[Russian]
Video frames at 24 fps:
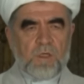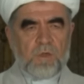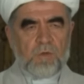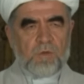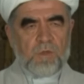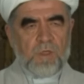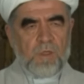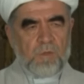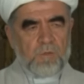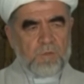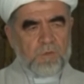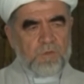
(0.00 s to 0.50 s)

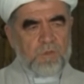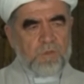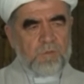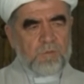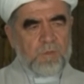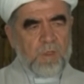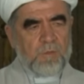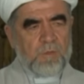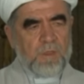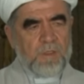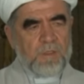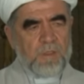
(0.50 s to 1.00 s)
Обе стороны
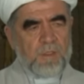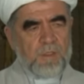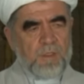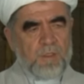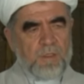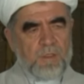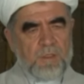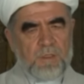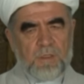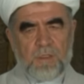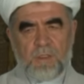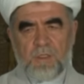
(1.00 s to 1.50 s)

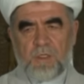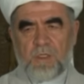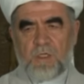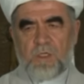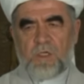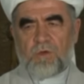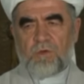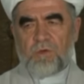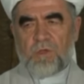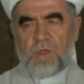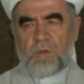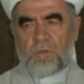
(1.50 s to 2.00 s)
совершают намаз,
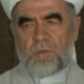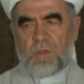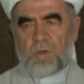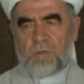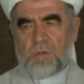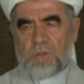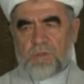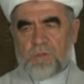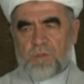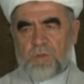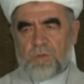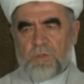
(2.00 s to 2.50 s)

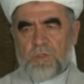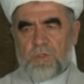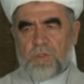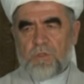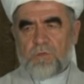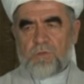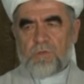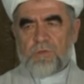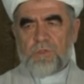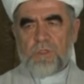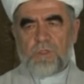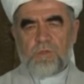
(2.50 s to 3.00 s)
держат
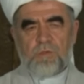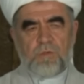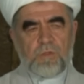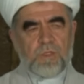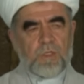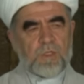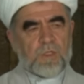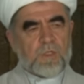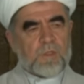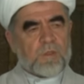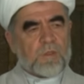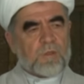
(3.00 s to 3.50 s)
пост, но
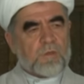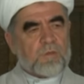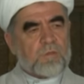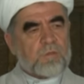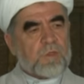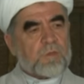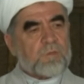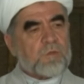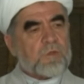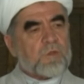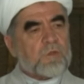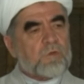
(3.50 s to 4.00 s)
при этом
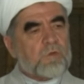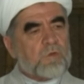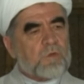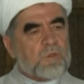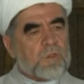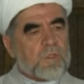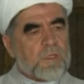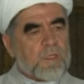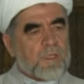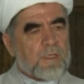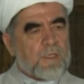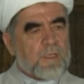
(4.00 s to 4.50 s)

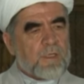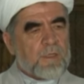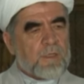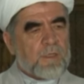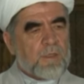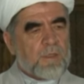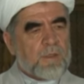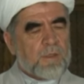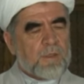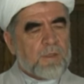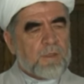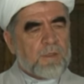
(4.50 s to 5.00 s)
беспощадно
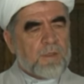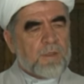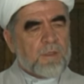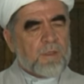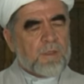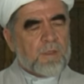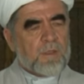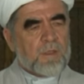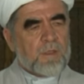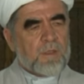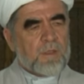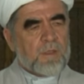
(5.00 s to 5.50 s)
убивают
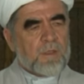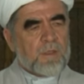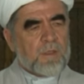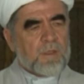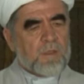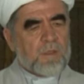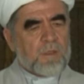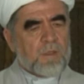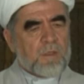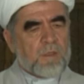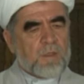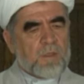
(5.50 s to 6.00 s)
друг друга.
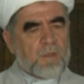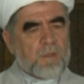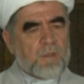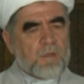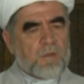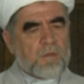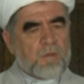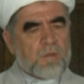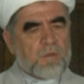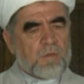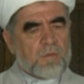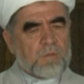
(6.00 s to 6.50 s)

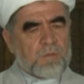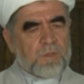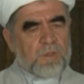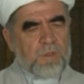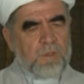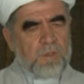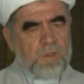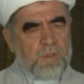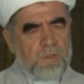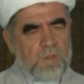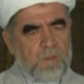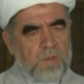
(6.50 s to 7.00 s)

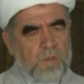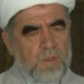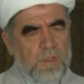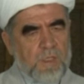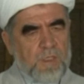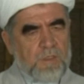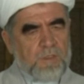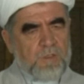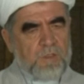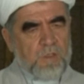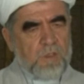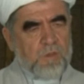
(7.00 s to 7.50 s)
Один
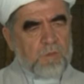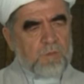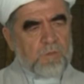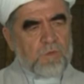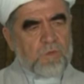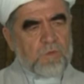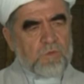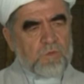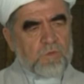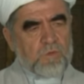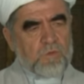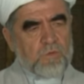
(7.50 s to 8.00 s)

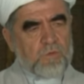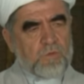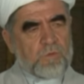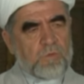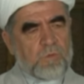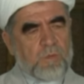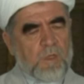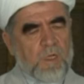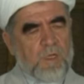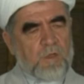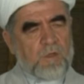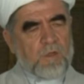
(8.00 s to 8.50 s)
художник-киноведец
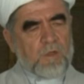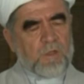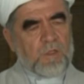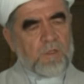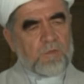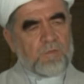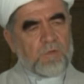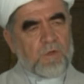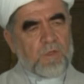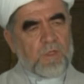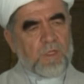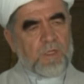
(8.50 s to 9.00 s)

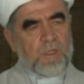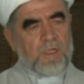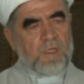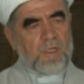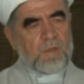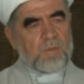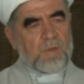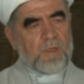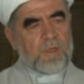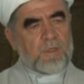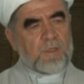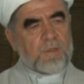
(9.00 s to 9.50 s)
создал
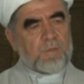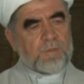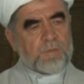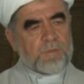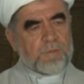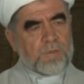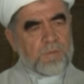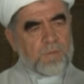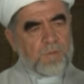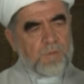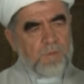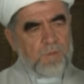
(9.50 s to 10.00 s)

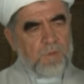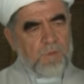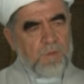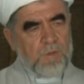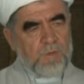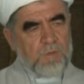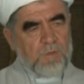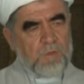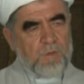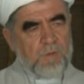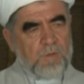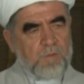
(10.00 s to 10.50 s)
карикатуру на эту
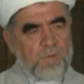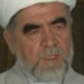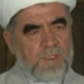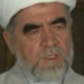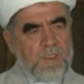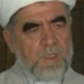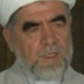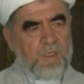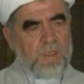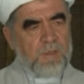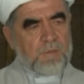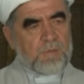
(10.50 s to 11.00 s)
тему.
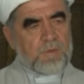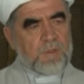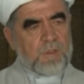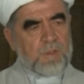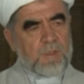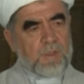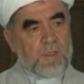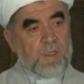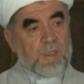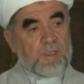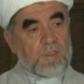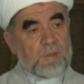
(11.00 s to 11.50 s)

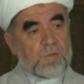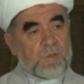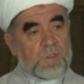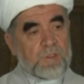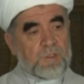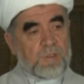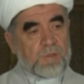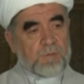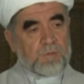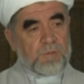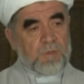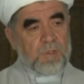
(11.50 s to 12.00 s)

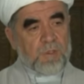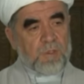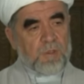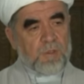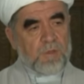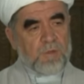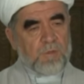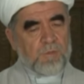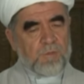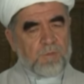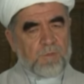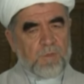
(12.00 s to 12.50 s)
Изобразил
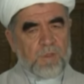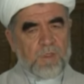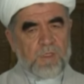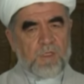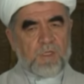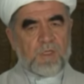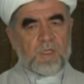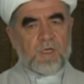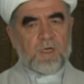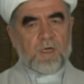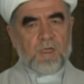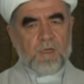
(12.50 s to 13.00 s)
он двух
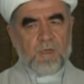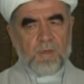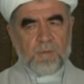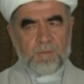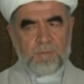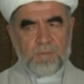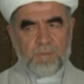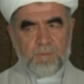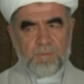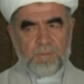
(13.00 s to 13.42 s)
арабов,